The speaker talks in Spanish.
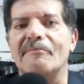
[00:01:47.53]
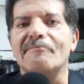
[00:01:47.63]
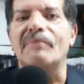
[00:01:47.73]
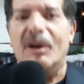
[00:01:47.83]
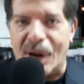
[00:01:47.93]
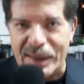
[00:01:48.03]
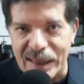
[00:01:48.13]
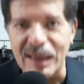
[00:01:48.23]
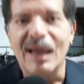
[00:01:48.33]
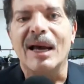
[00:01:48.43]
no es
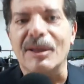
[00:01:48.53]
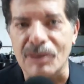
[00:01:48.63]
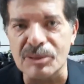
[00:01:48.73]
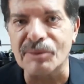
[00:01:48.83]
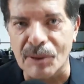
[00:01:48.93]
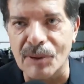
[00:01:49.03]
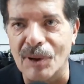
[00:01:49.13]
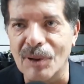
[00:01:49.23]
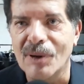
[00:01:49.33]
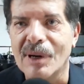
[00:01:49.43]
posible. Pero
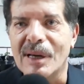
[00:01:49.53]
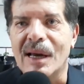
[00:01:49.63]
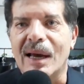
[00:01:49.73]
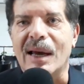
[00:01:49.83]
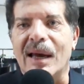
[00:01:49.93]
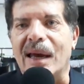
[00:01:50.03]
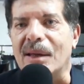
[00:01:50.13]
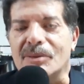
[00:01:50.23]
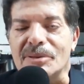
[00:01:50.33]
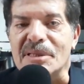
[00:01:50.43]
aquí en 2 por
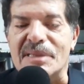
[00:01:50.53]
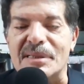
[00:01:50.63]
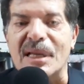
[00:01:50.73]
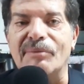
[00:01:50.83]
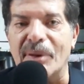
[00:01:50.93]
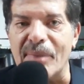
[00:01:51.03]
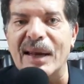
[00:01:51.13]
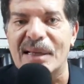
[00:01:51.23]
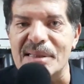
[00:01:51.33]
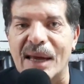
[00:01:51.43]
1
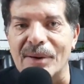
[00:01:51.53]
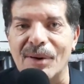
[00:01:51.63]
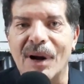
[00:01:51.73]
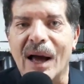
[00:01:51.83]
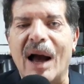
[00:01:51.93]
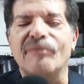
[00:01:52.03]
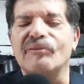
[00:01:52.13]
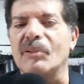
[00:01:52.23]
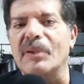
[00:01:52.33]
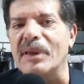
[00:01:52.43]
eh, entonces desde el
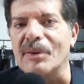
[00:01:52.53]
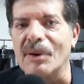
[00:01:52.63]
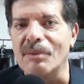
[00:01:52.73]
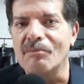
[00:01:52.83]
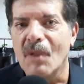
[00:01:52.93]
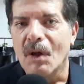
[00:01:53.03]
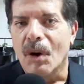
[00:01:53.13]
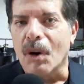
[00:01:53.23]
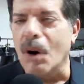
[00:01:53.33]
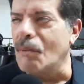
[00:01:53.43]
primer ensayo ha
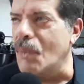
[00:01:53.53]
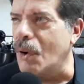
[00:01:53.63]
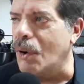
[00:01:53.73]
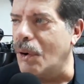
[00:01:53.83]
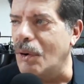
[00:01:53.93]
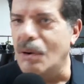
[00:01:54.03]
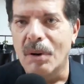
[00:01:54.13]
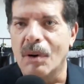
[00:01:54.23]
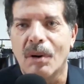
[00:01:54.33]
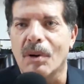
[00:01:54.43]
fluido
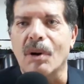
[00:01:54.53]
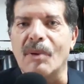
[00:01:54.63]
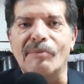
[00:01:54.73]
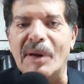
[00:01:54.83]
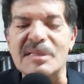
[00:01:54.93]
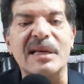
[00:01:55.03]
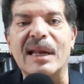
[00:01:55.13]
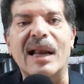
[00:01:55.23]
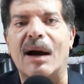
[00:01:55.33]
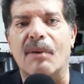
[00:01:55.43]
como,
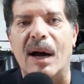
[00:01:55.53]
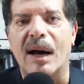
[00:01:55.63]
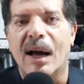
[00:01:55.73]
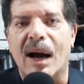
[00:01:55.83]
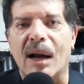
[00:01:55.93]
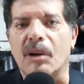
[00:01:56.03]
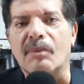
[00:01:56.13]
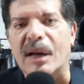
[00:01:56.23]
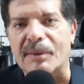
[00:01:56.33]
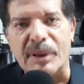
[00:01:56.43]
como pez en
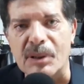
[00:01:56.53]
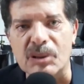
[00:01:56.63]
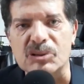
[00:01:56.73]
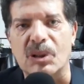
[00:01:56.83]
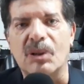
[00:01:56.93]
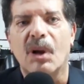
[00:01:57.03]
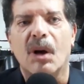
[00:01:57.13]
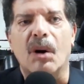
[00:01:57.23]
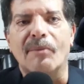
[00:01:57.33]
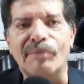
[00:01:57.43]
el agua algo
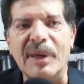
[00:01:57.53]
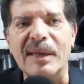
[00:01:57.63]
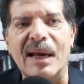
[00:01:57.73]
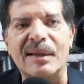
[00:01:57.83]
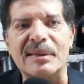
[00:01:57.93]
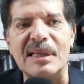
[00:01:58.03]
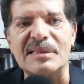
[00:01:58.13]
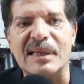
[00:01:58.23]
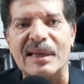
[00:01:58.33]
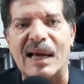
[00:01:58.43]
maravilloso,
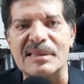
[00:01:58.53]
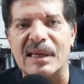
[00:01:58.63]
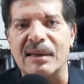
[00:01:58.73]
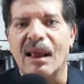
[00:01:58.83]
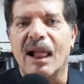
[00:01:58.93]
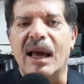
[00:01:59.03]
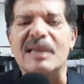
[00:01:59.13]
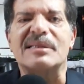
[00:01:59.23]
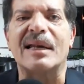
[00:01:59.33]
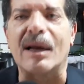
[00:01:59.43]
opinan,
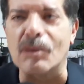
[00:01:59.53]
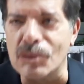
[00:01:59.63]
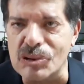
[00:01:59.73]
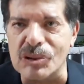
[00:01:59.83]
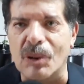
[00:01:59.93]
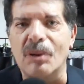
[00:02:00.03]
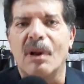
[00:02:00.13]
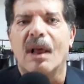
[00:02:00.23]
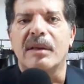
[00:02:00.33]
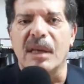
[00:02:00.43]
dicen, hacen,
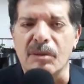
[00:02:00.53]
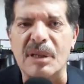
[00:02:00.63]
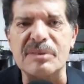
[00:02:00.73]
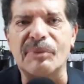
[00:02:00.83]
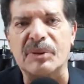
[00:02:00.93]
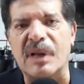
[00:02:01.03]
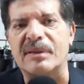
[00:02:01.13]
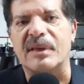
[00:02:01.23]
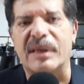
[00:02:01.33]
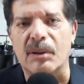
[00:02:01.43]
están a gusto.
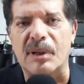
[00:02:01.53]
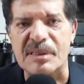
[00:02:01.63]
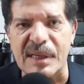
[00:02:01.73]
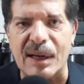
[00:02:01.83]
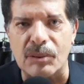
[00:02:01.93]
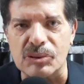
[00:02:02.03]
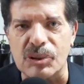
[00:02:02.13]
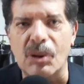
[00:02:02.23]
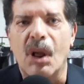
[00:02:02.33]
Y es lo más importante,